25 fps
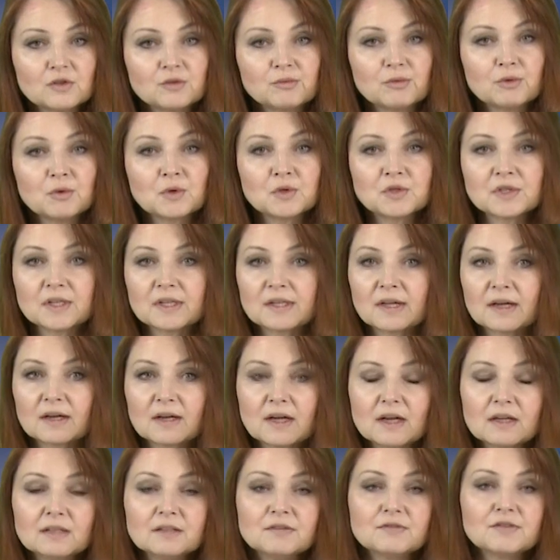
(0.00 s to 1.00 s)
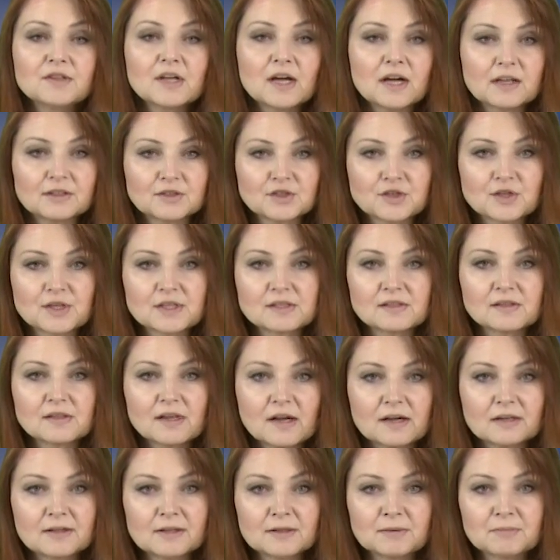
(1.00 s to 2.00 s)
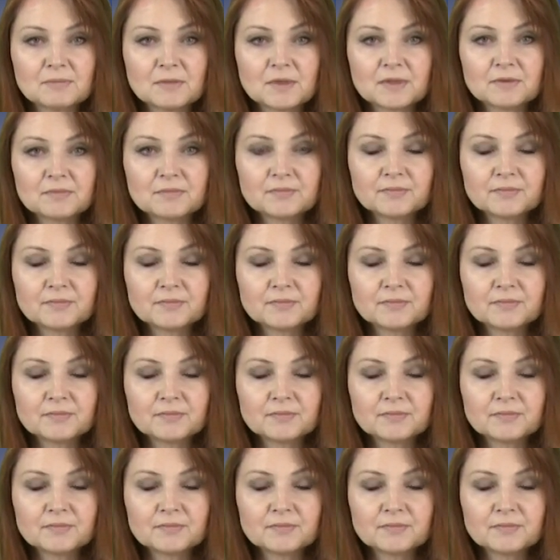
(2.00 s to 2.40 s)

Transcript: odbyło się na gali w Teatrze Starym.